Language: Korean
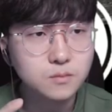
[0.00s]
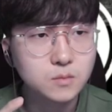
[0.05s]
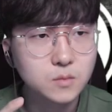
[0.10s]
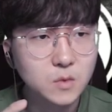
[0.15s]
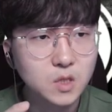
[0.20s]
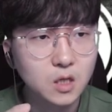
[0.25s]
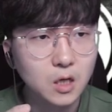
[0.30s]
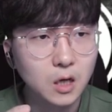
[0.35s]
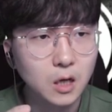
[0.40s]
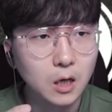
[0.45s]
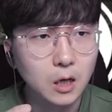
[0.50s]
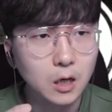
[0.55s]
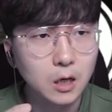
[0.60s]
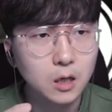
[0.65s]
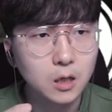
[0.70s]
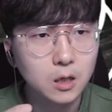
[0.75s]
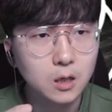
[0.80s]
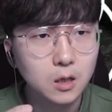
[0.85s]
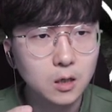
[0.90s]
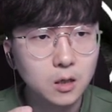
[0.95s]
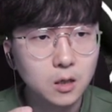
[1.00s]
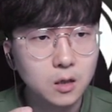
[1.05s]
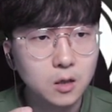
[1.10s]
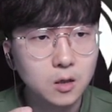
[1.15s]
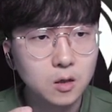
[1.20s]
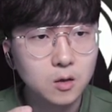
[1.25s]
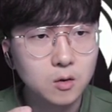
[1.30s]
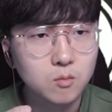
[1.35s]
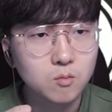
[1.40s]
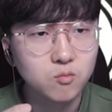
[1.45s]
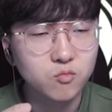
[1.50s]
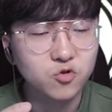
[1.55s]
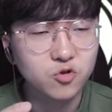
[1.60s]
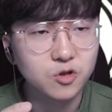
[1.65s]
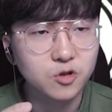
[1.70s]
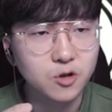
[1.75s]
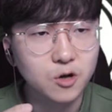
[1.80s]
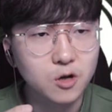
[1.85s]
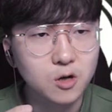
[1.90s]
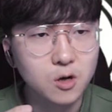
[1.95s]
자,
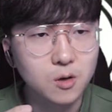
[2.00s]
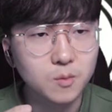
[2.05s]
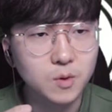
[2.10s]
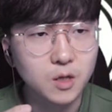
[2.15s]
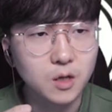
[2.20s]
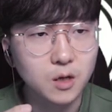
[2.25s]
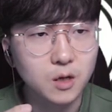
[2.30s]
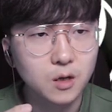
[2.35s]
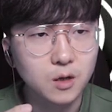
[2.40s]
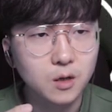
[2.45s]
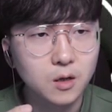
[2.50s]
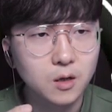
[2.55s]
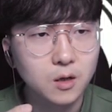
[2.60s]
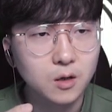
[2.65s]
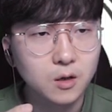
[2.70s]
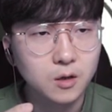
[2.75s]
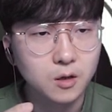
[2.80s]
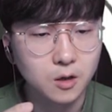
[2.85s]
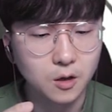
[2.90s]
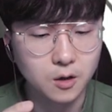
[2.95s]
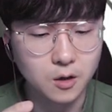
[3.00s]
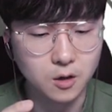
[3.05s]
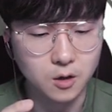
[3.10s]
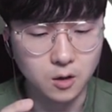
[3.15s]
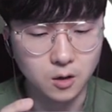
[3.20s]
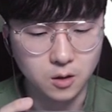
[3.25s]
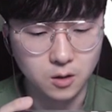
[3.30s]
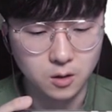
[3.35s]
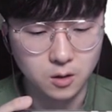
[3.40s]
문을 열 겁니다. 열어.